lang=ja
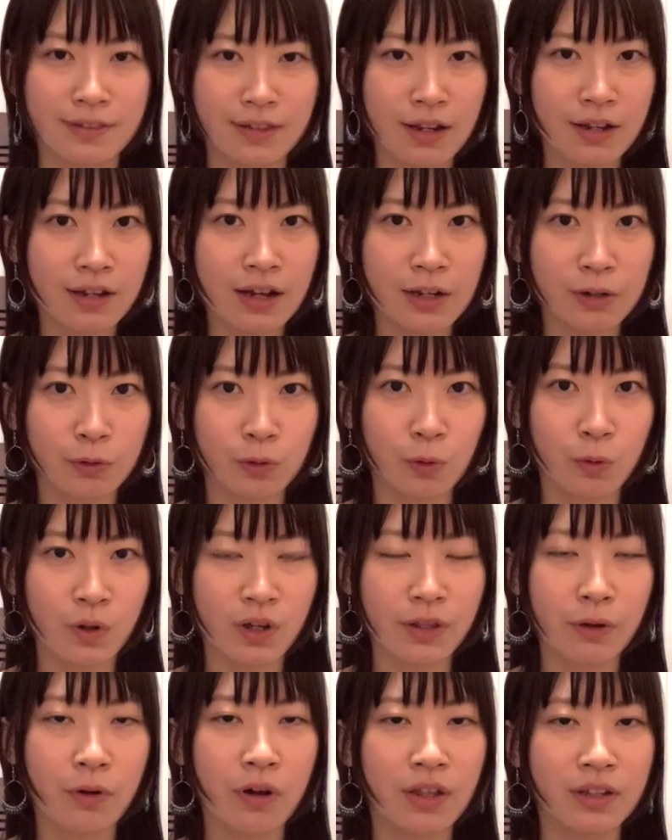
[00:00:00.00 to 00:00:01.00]
前回の動
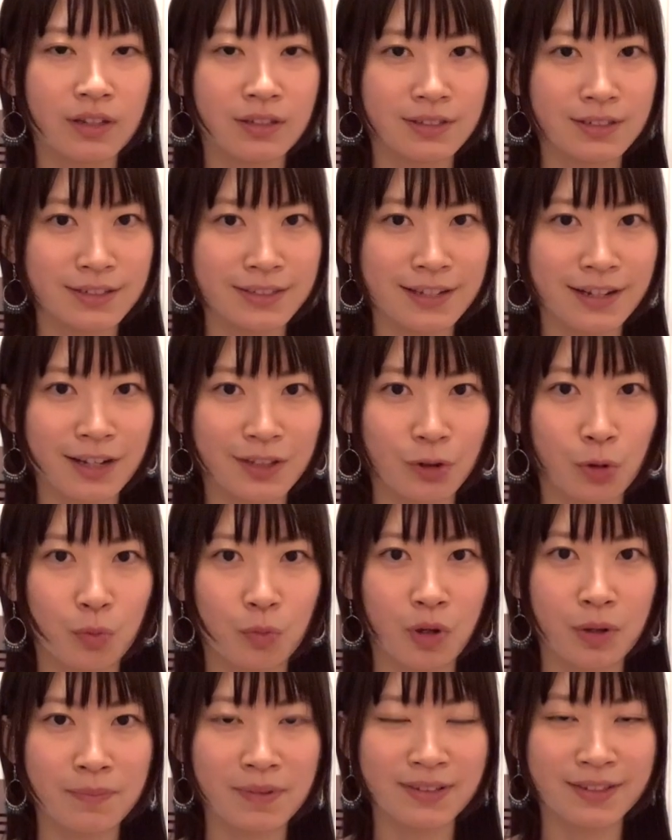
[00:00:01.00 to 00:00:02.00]
画でお話ししたかと
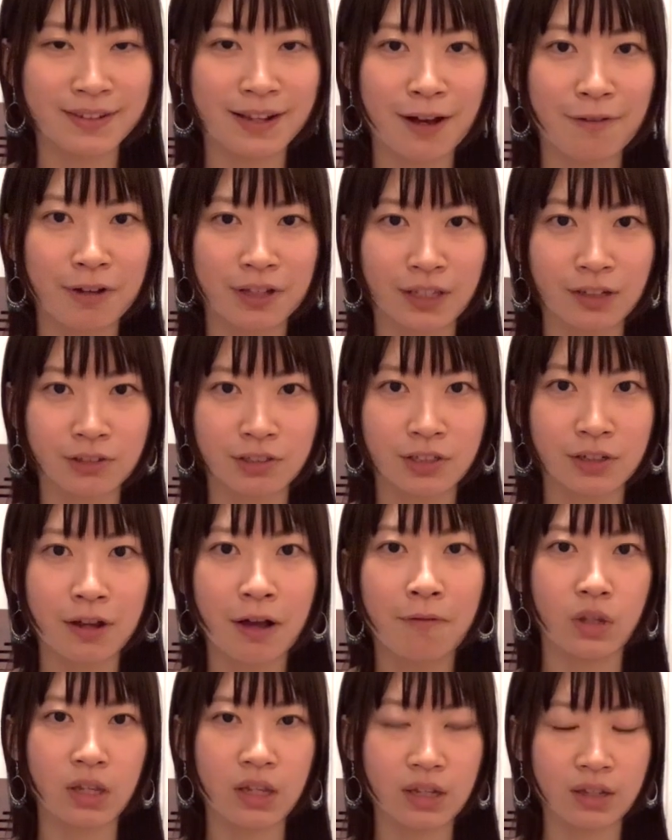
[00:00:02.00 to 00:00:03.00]
思いますが、私
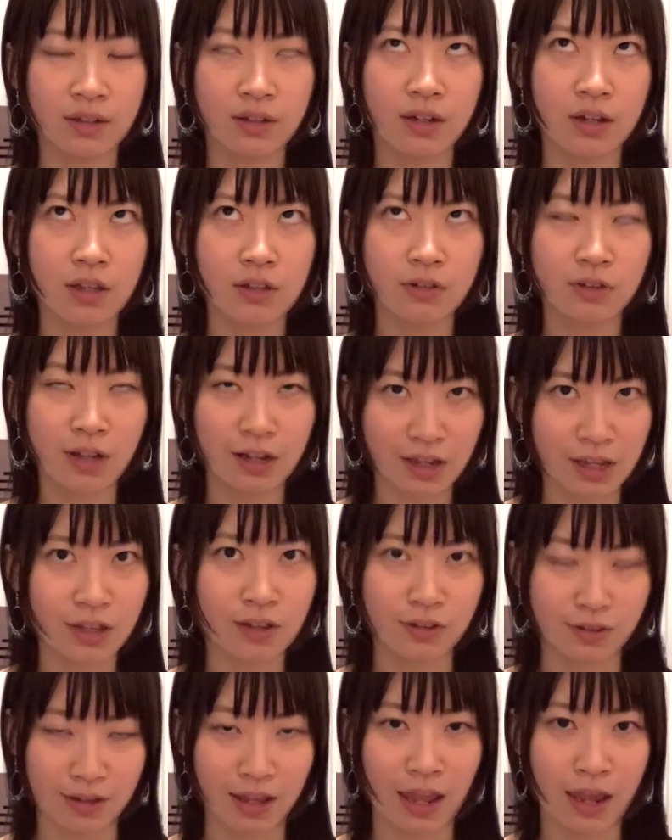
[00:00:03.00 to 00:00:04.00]
は1ヶ月だけで
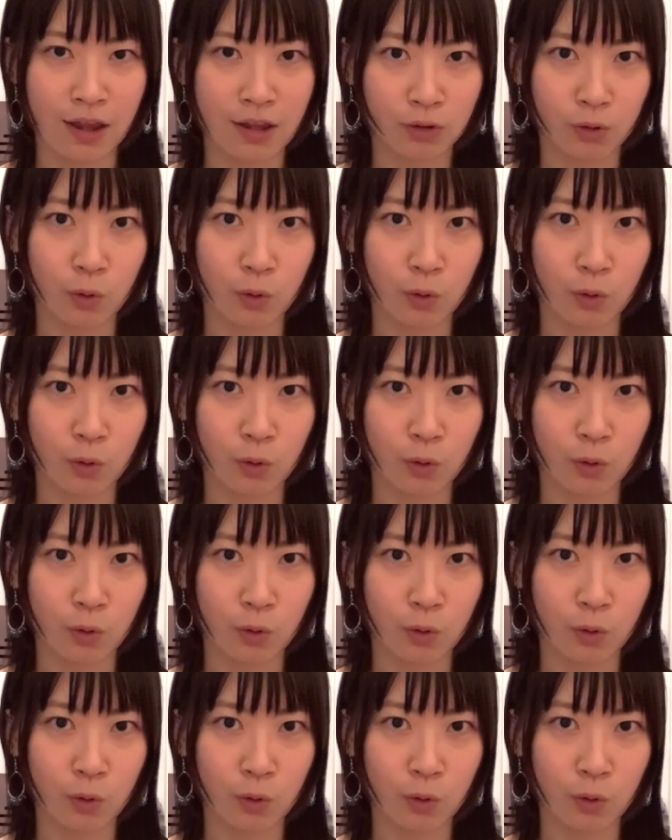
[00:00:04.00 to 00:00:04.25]
すね、